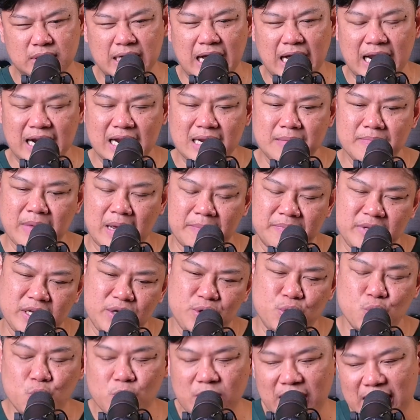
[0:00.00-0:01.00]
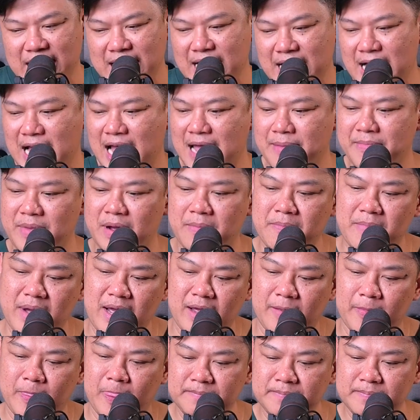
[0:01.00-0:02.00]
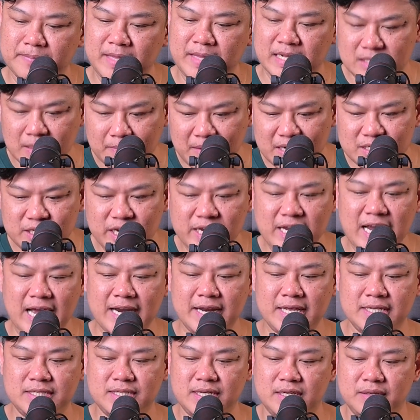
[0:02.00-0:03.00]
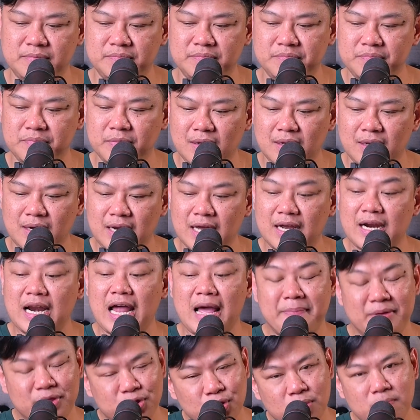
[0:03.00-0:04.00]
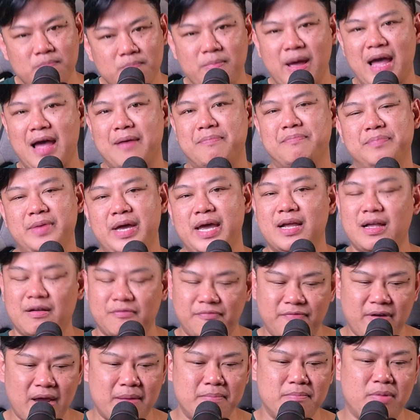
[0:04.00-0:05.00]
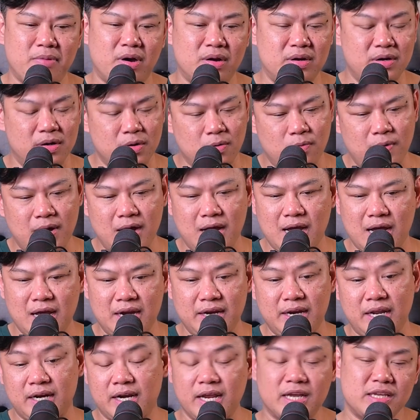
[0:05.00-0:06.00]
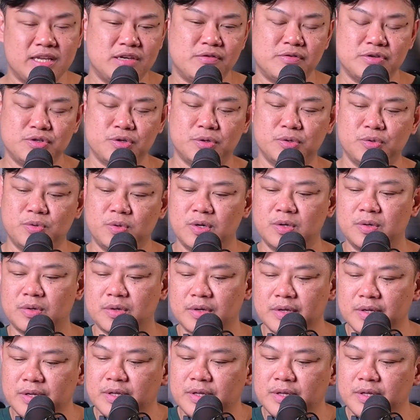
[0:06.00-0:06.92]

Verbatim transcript: การเล่นแบบที่ดูง่ายๆมากๆแต่สามารถใช้งานได้จริงและกลายเป็นต้นแบบให้กับแฟนบอลหรือว่าเด็กๆเยาวชนทั่วโลก